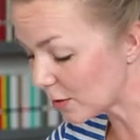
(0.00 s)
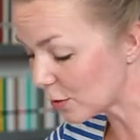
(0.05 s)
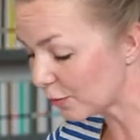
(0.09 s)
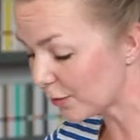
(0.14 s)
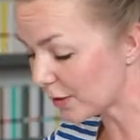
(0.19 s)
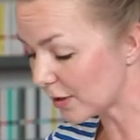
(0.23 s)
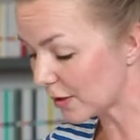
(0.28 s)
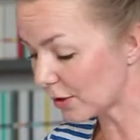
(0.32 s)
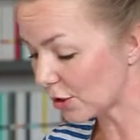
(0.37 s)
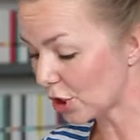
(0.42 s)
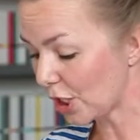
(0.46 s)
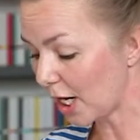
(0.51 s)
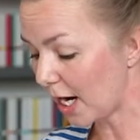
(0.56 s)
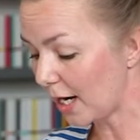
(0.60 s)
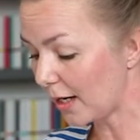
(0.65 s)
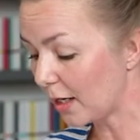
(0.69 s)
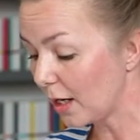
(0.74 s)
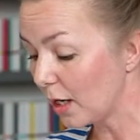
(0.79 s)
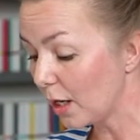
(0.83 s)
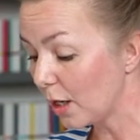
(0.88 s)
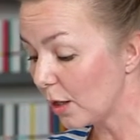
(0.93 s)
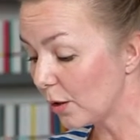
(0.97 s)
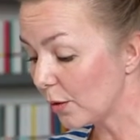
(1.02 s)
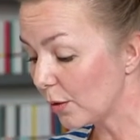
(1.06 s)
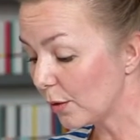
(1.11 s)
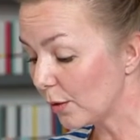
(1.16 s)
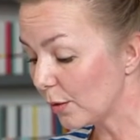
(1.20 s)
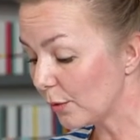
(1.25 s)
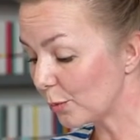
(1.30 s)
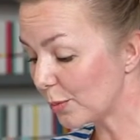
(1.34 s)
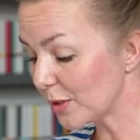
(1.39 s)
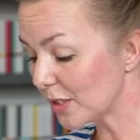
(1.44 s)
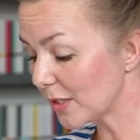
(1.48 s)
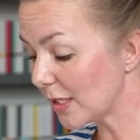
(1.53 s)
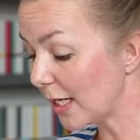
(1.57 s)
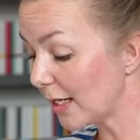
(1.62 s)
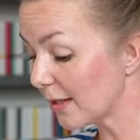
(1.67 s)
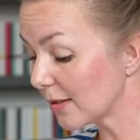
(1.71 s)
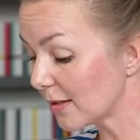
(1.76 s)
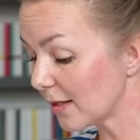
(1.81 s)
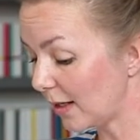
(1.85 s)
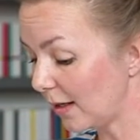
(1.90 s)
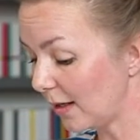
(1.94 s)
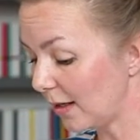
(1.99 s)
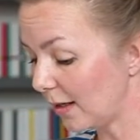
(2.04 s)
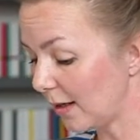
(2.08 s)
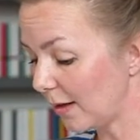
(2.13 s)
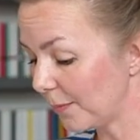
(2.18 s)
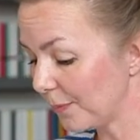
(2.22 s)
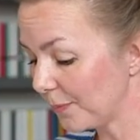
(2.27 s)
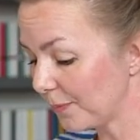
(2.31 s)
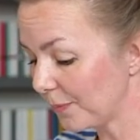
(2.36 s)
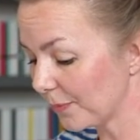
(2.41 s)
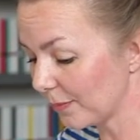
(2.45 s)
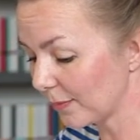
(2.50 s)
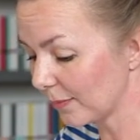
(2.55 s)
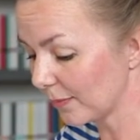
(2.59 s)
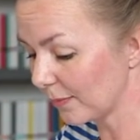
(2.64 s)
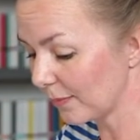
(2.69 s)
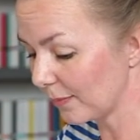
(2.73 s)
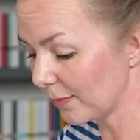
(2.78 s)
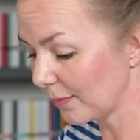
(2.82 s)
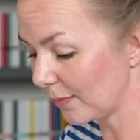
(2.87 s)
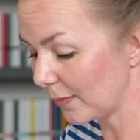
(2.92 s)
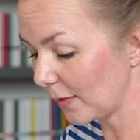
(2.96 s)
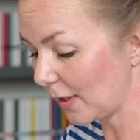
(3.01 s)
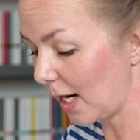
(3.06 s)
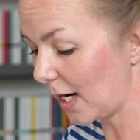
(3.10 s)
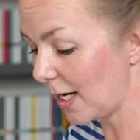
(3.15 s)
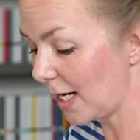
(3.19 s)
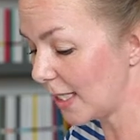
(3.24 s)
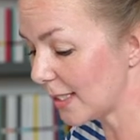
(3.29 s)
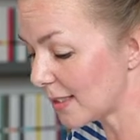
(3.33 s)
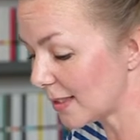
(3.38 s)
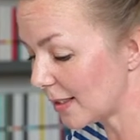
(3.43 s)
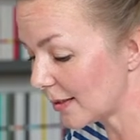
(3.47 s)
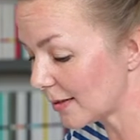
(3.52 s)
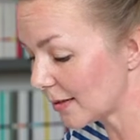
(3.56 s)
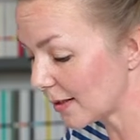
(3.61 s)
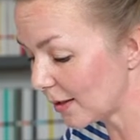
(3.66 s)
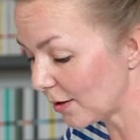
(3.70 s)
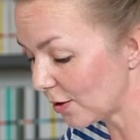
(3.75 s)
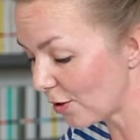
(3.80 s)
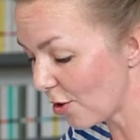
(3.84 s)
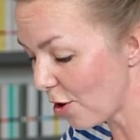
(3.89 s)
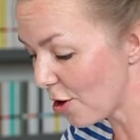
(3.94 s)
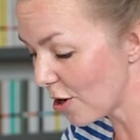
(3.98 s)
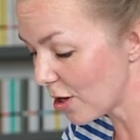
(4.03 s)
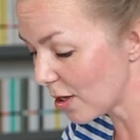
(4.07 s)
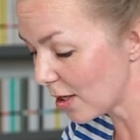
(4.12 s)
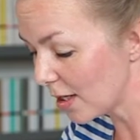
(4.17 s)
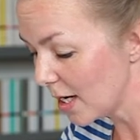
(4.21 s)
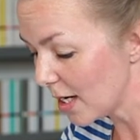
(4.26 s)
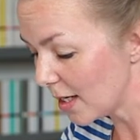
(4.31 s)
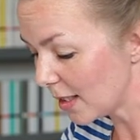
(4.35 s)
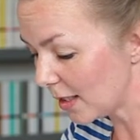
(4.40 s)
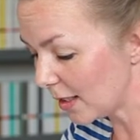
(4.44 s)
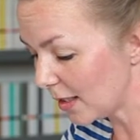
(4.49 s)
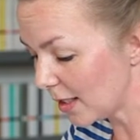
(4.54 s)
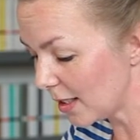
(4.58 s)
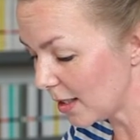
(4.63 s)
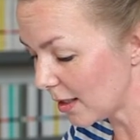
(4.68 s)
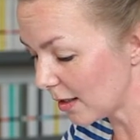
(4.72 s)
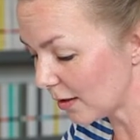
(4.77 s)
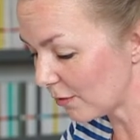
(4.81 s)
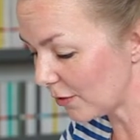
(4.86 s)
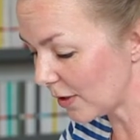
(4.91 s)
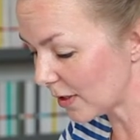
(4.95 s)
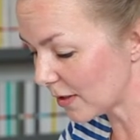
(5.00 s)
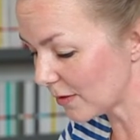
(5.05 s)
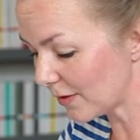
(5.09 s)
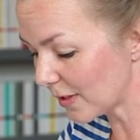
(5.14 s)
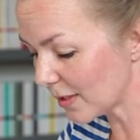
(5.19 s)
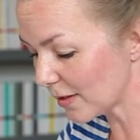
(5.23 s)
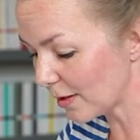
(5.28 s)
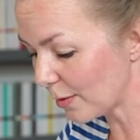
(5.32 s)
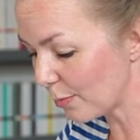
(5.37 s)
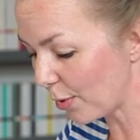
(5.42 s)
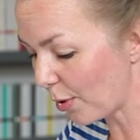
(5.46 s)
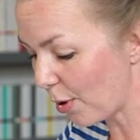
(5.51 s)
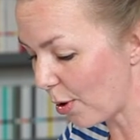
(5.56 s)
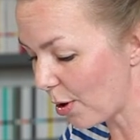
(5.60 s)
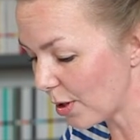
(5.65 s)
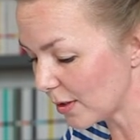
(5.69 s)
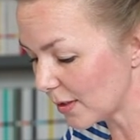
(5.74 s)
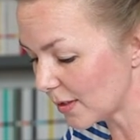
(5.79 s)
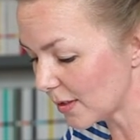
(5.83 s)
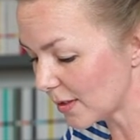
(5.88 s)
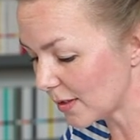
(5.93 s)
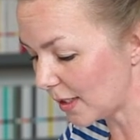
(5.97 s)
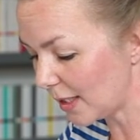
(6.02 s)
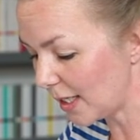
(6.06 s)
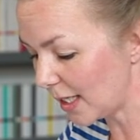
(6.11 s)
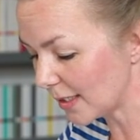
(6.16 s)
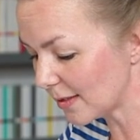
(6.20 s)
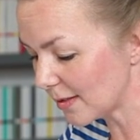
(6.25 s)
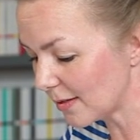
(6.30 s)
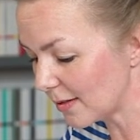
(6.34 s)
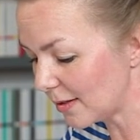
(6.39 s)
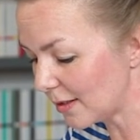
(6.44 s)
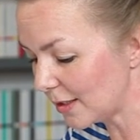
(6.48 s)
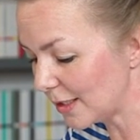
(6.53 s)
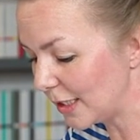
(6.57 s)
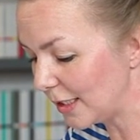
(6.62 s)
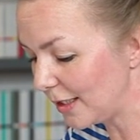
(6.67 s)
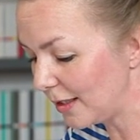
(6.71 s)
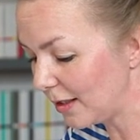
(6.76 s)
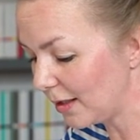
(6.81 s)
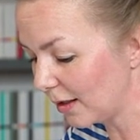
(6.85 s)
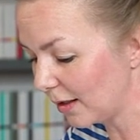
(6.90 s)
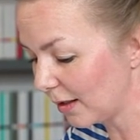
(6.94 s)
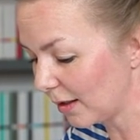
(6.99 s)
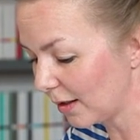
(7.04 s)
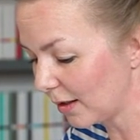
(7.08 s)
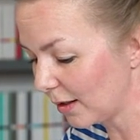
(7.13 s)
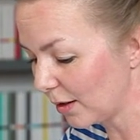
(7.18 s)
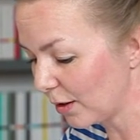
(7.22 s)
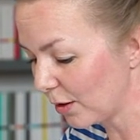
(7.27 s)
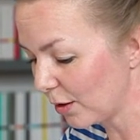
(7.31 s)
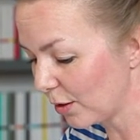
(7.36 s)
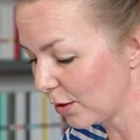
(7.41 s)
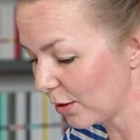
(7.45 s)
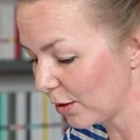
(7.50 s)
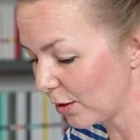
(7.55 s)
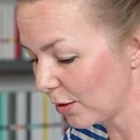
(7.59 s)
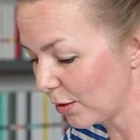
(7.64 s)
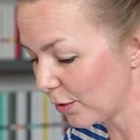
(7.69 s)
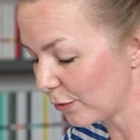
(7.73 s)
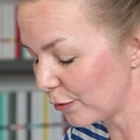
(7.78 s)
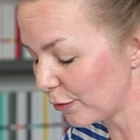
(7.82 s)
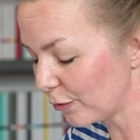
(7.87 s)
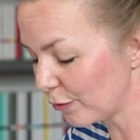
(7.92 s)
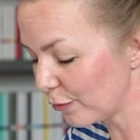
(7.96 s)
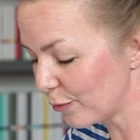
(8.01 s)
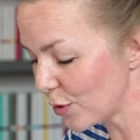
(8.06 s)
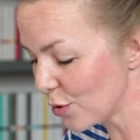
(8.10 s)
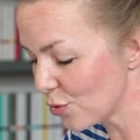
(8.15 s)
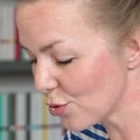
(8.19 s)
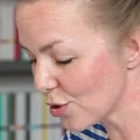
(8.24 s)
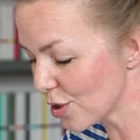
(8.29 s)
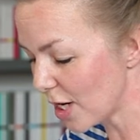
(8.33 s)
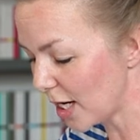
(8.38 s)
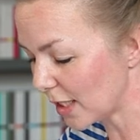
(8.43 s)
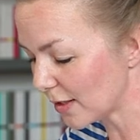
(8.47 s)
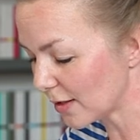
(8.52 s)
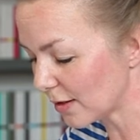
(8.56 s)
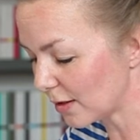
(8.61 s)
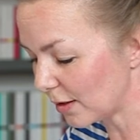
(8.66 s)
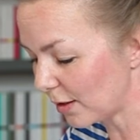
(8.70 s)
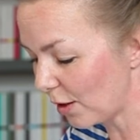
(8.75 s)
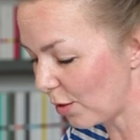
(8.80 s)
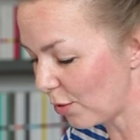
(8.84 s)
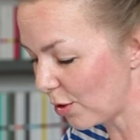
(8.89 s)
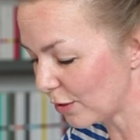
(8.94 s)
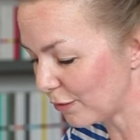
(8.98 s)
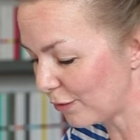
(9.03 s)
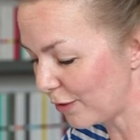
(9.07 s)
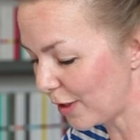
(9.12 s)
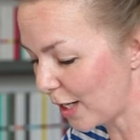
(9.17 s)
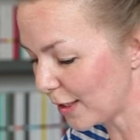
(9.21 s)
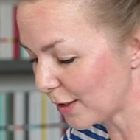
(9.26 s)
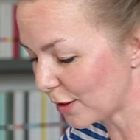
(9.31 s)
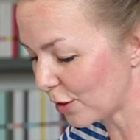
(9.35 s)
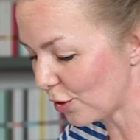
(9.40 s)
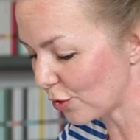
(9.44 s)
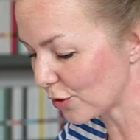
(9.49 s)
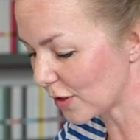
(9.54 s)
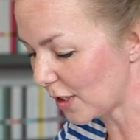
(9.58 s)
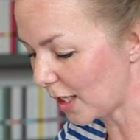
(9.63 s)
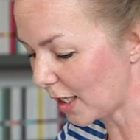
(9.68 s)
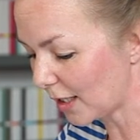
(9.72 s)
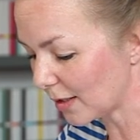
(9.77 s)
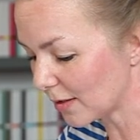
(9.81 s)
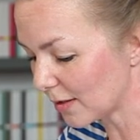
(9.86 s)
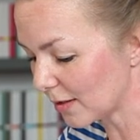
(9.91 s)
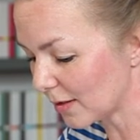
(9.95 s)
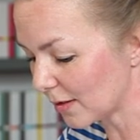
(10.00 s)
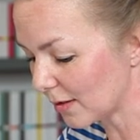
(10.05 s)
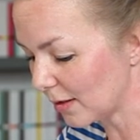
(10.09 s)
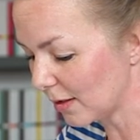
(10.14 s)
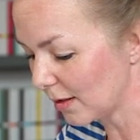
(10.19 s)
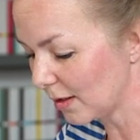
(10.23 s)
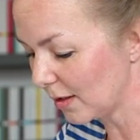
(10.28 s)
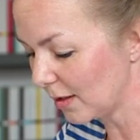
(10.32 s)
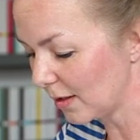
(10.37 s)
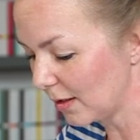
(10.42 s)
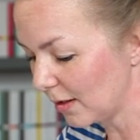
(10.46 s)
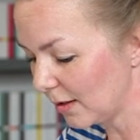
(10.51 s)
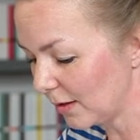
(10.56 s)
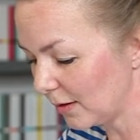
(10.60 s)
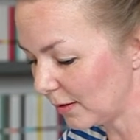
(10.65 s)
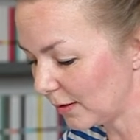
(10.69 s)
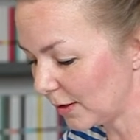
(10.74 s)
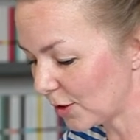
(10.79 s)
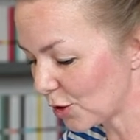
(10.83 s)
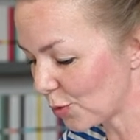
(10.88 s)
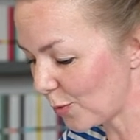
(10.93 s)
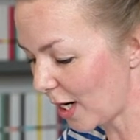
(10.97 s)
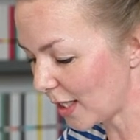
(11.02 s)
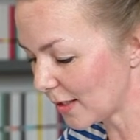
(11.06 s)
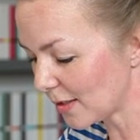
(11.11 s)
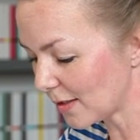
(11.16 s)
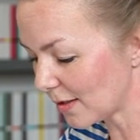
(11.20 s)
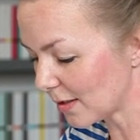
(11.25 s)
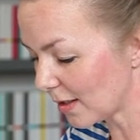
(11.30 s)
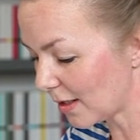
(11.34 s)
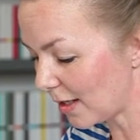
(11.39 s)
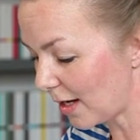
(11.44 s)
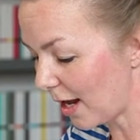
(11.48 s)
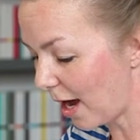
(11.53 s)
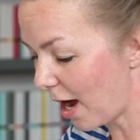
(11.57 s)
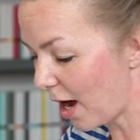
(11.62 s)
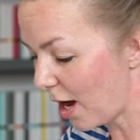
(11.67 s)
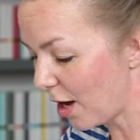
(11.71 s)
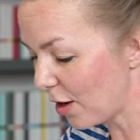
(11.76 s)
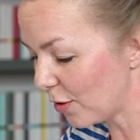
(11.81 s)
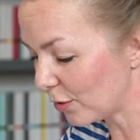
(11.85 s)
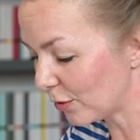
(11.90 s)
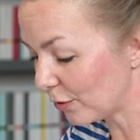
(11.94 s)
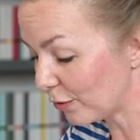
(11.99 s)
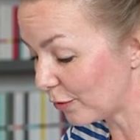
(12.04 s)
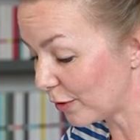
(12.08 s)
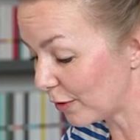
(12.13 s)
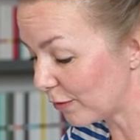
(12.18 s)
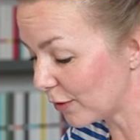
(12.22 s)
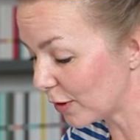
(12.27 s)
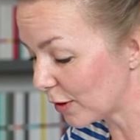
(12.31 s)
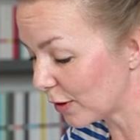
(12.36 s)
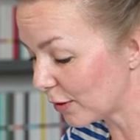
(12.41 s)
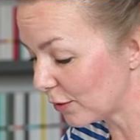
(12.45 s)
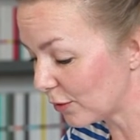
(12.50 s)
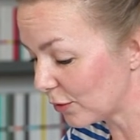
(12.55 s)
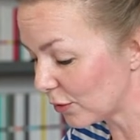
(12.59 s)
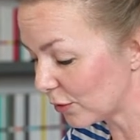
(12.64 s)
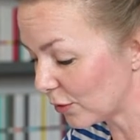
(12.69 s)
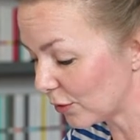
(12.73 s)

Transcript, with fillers: zu wissen scheinen, du bist Linkshänder. Ein letzter Tritt noch, in irgendwas, was gebrochen ist, dann lassen Sie dich liegen. Fünf Minuten hat es gedauert, vielleicht auch sechs. Der Schmerz ist klar und verwirrend